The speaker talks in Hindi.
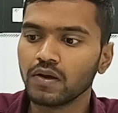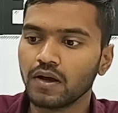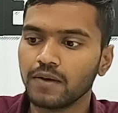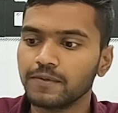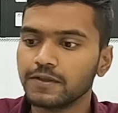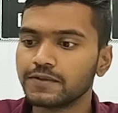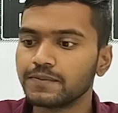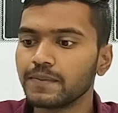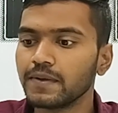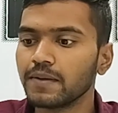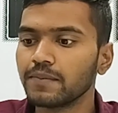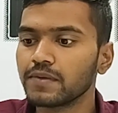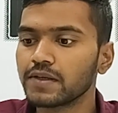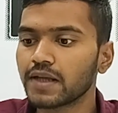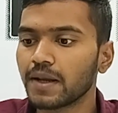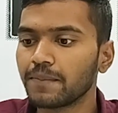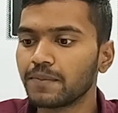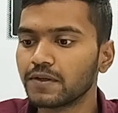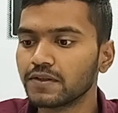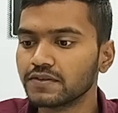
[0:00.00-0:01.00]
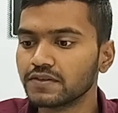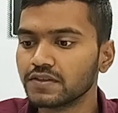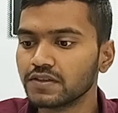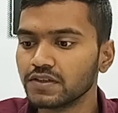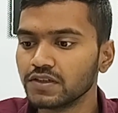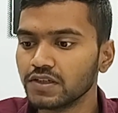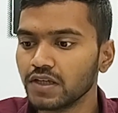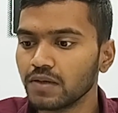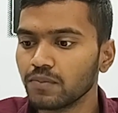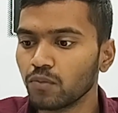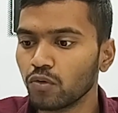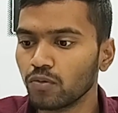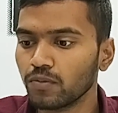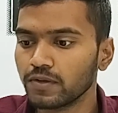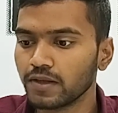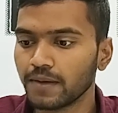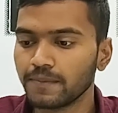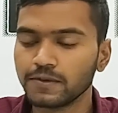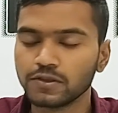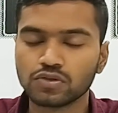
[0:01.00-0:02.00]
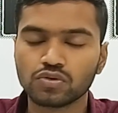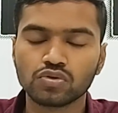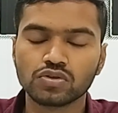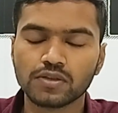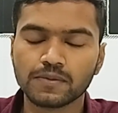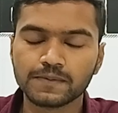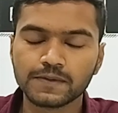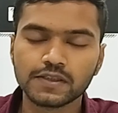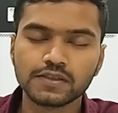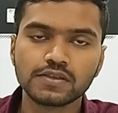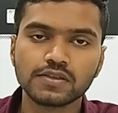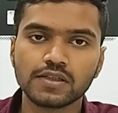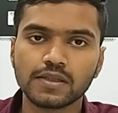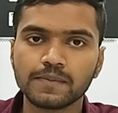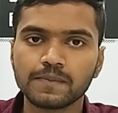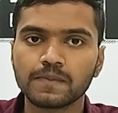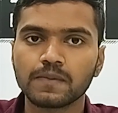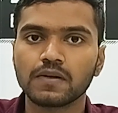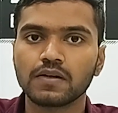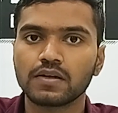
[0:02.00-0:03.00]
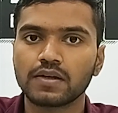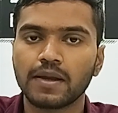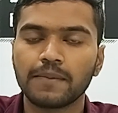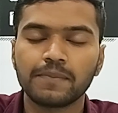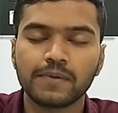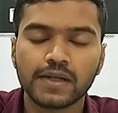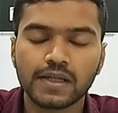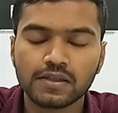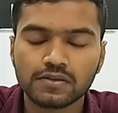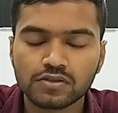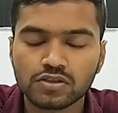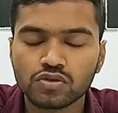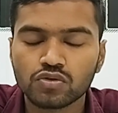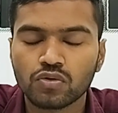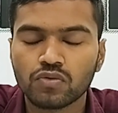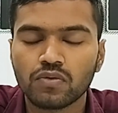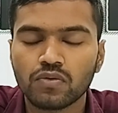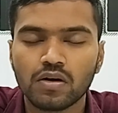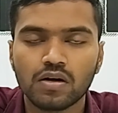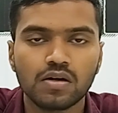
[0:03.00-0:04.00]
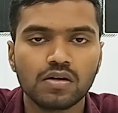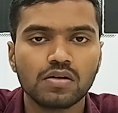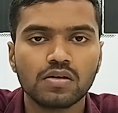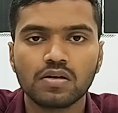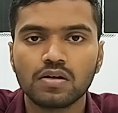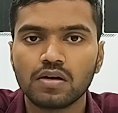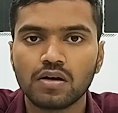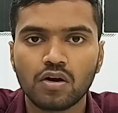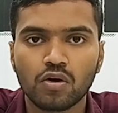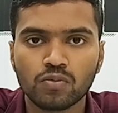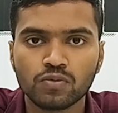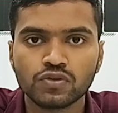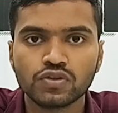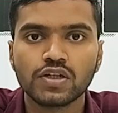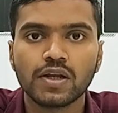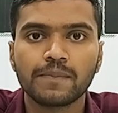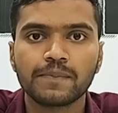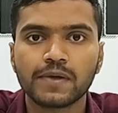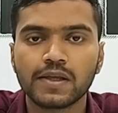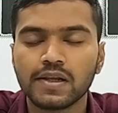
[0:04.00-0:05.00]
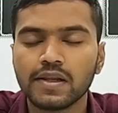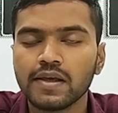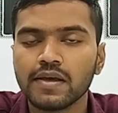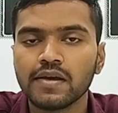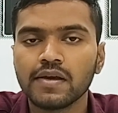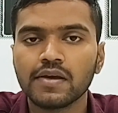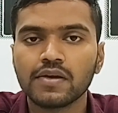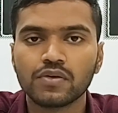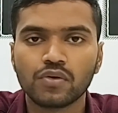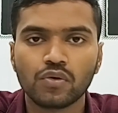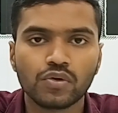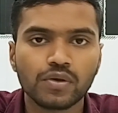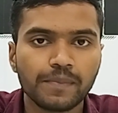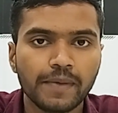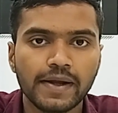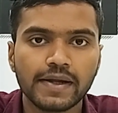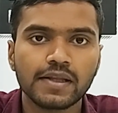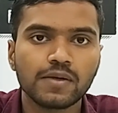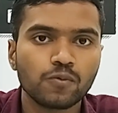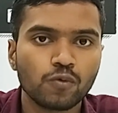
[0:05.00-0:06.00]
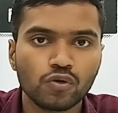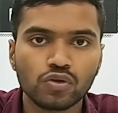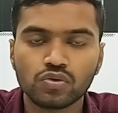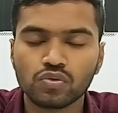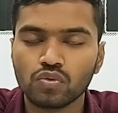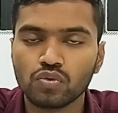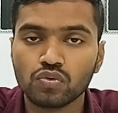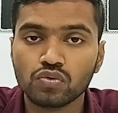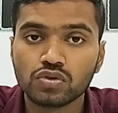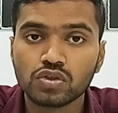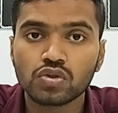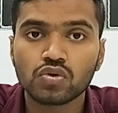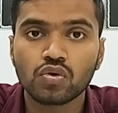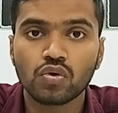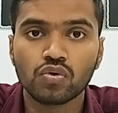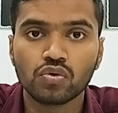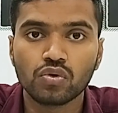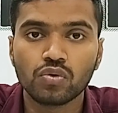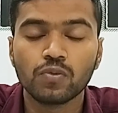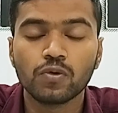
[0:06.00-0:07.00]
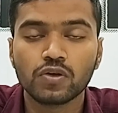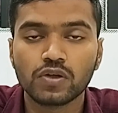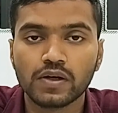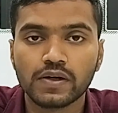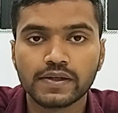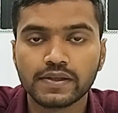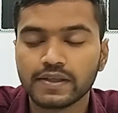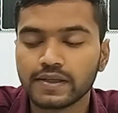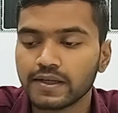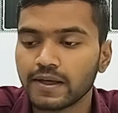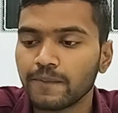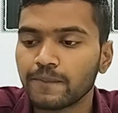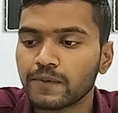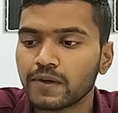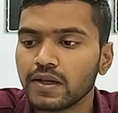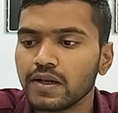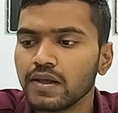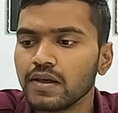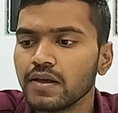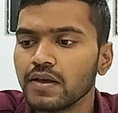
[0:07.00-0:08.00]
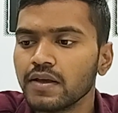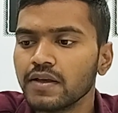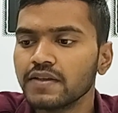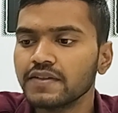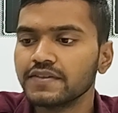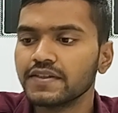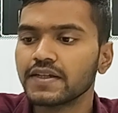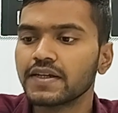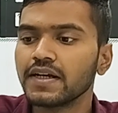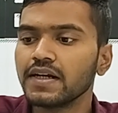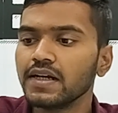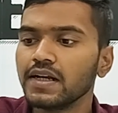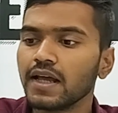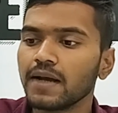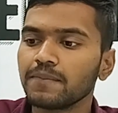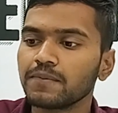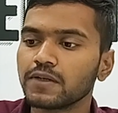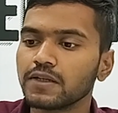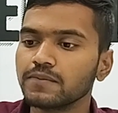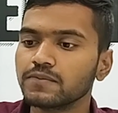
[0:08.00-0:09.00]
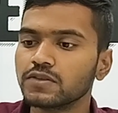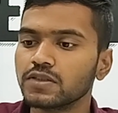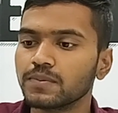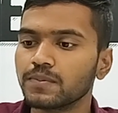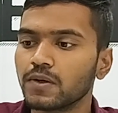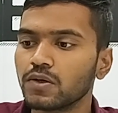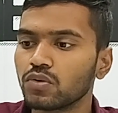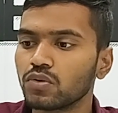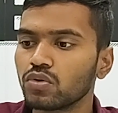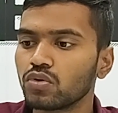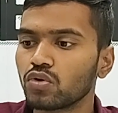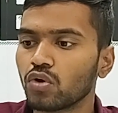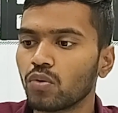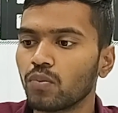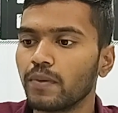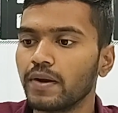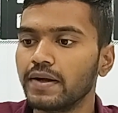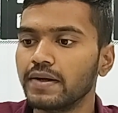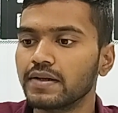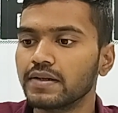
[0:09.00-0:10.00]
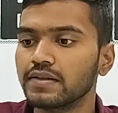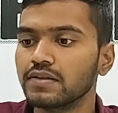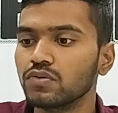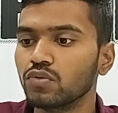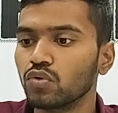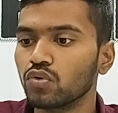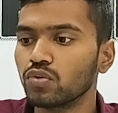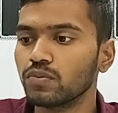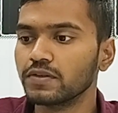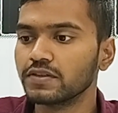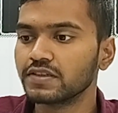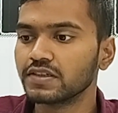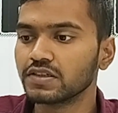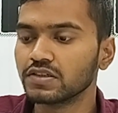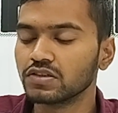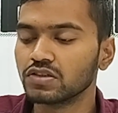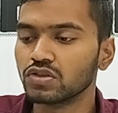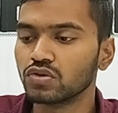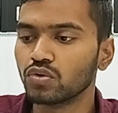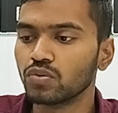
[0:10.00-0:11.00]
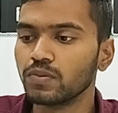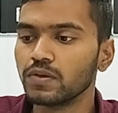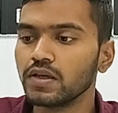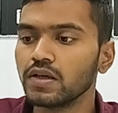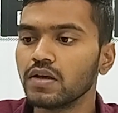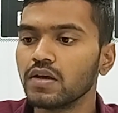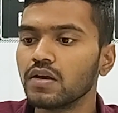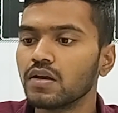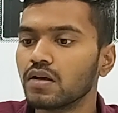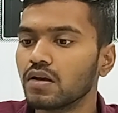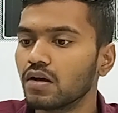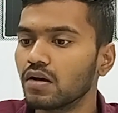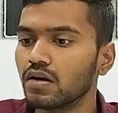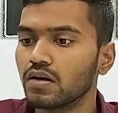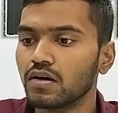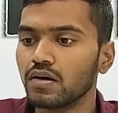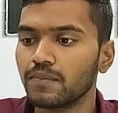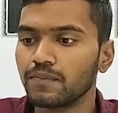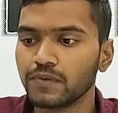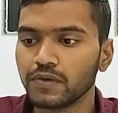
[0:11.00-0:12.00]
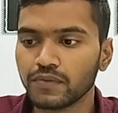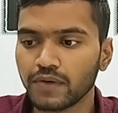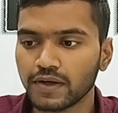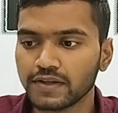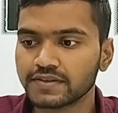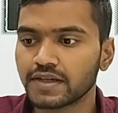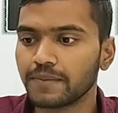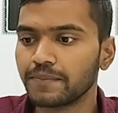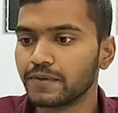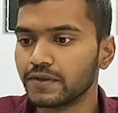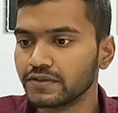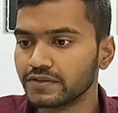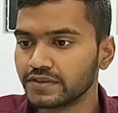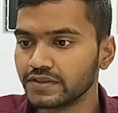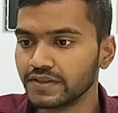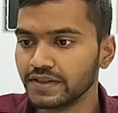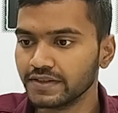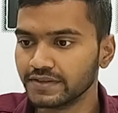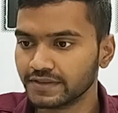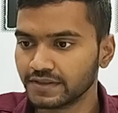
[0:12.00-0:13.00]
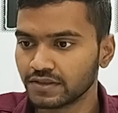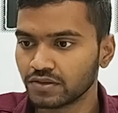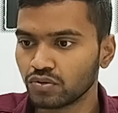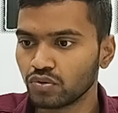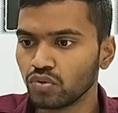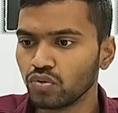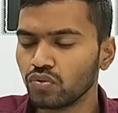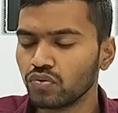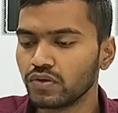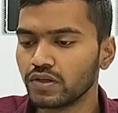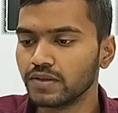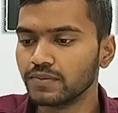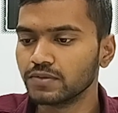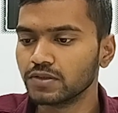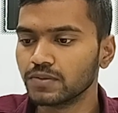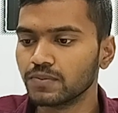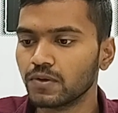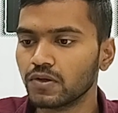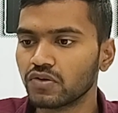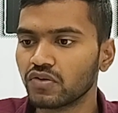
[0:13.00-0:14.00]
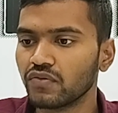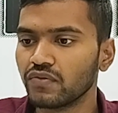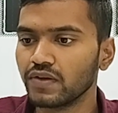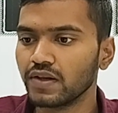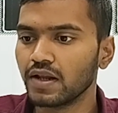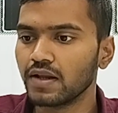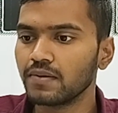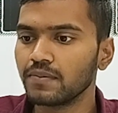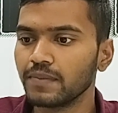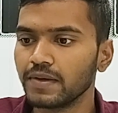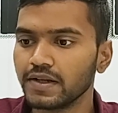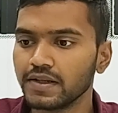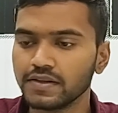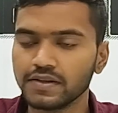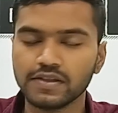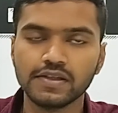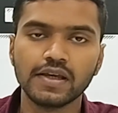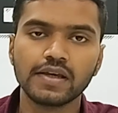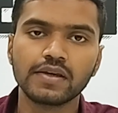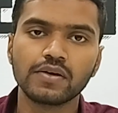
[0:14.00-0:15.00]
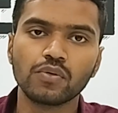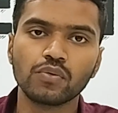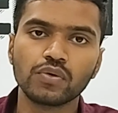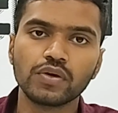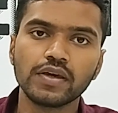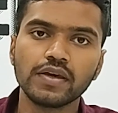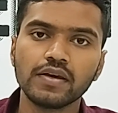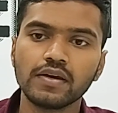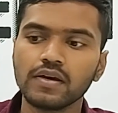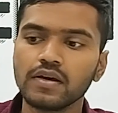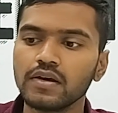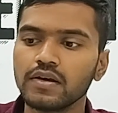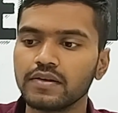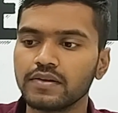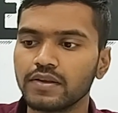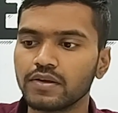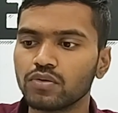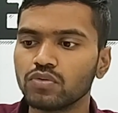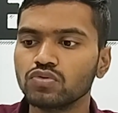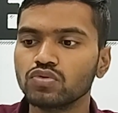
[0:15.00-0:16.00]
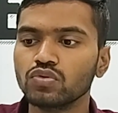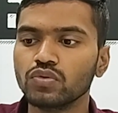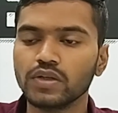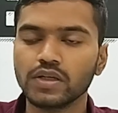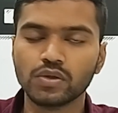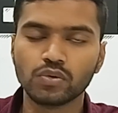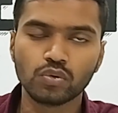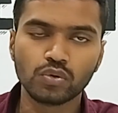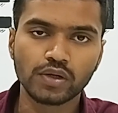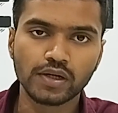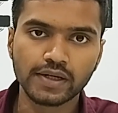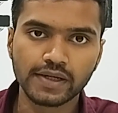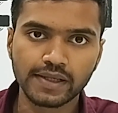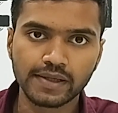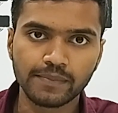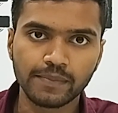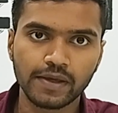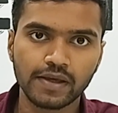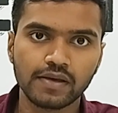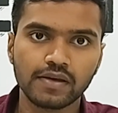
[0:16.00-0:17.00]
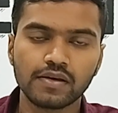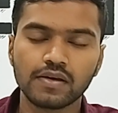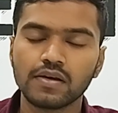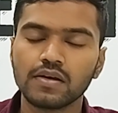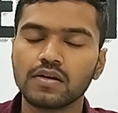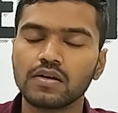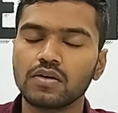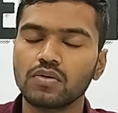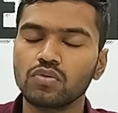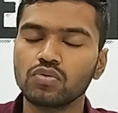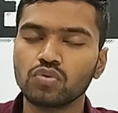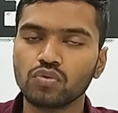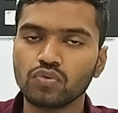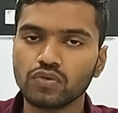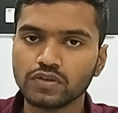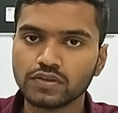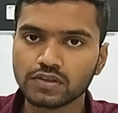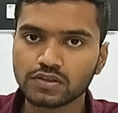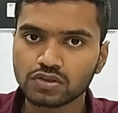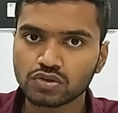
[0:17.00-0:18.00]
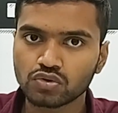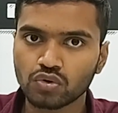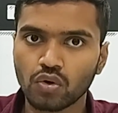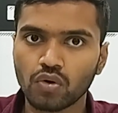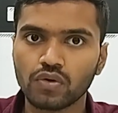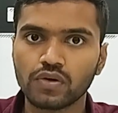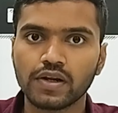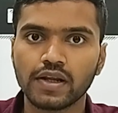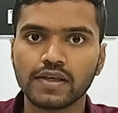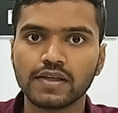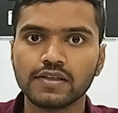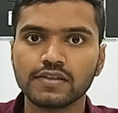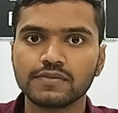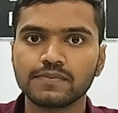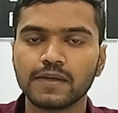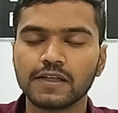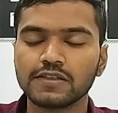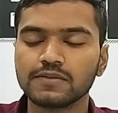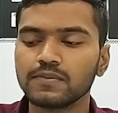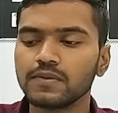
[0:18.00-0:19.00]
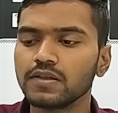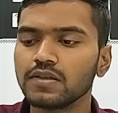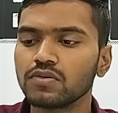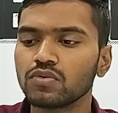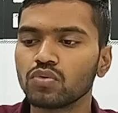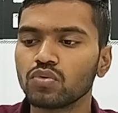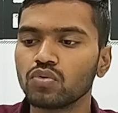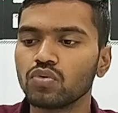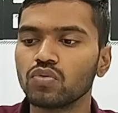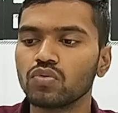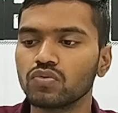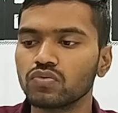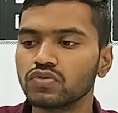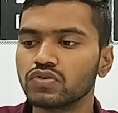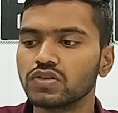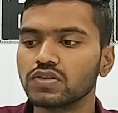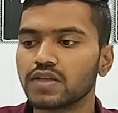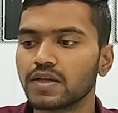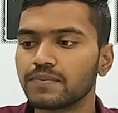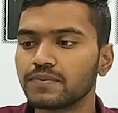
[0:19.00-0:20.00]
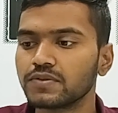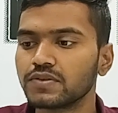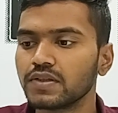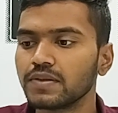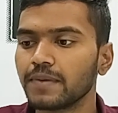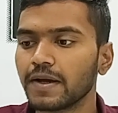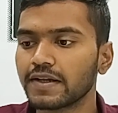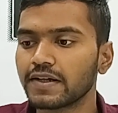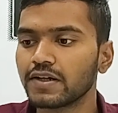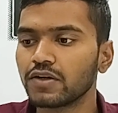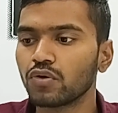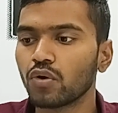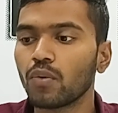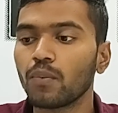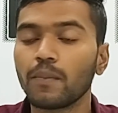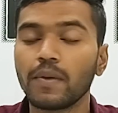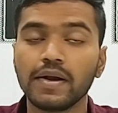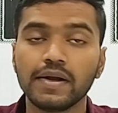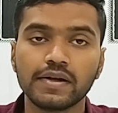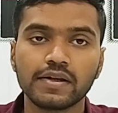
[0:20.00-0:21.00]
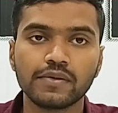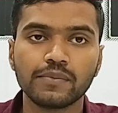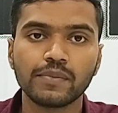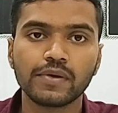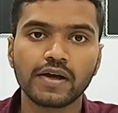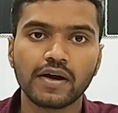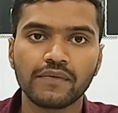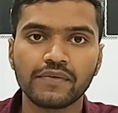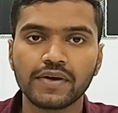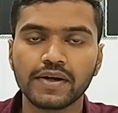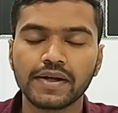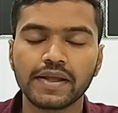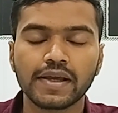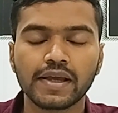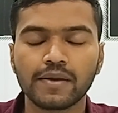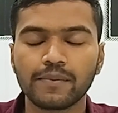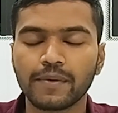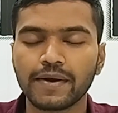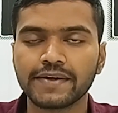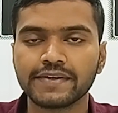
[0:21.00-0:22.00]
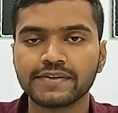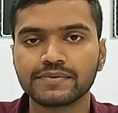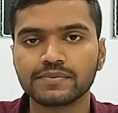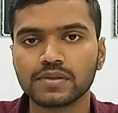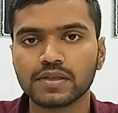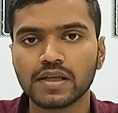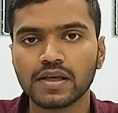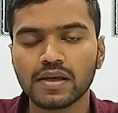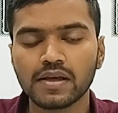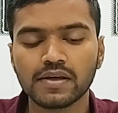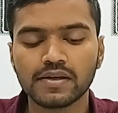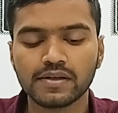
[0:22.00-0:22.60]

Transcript: अब इसमें हमने कैप्टनसी दी है मोहम्मद हाफिज को सबसे सिर्फ कैप्टनसी ऑप्शन आपके लिए क्योंकि बैटिंग बॉलिंग दोनों से कंट्रीब्यूट करके देंगे आपके लिए सेकेंडली आप टीम सिपर्ड और टॉम बैंटन इन दोनों में से किसी को भी आ, अपनी वाइस कैप्टनसी दे सकते हो टीम सिपर्ड को फिलहाल मैंने दी है क्योंकि देखो जो डी की टीम है वो थोड़ी सी स्ट्रॉन्ग रहेगी इस मैच में तो उस हिसाब से बाकी टॉम बैंटन भी काफ़ी अटैकिंग बैट्समैन है